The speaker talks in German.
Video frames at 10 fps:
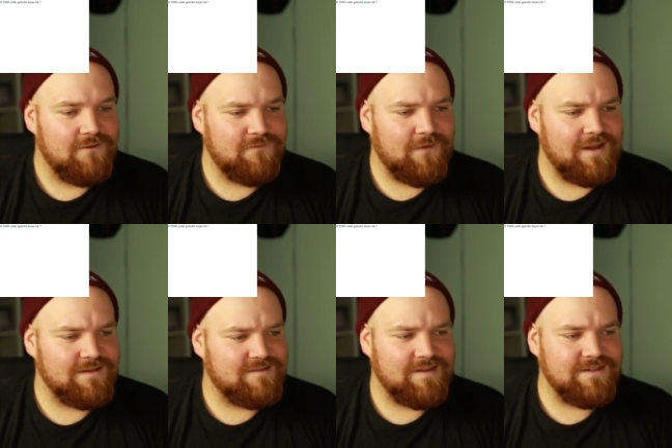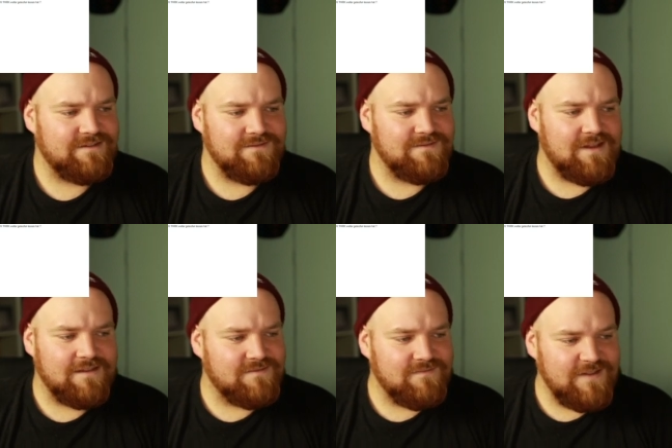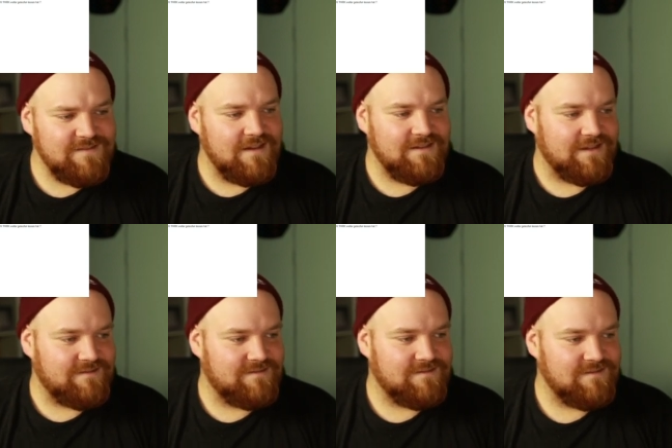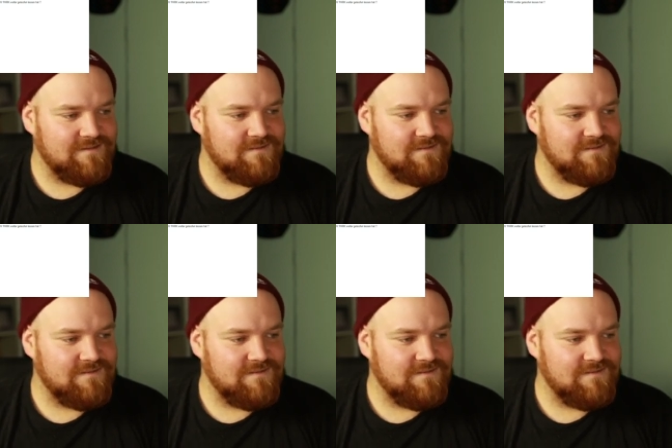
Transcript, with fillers: Fragezeichen. Also was denn jetzt?